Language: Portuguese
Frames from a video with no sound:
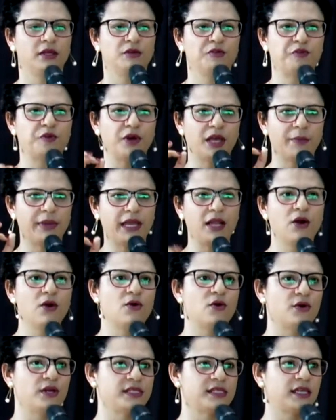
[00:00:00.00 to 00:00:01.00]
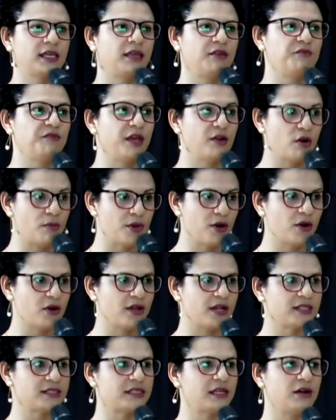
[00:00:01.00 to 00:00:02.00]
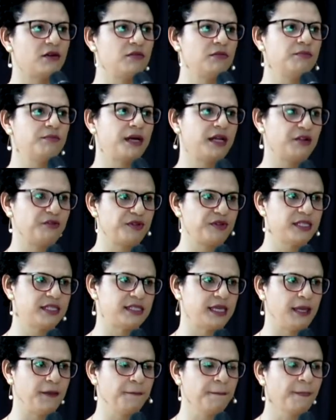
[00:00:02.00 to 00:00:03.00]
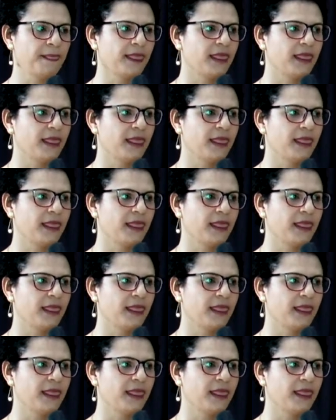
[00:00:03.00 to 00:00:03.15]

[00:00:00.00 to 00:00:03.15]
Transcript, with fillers: foi a melhor coisa que veio ao meu coração para fazer.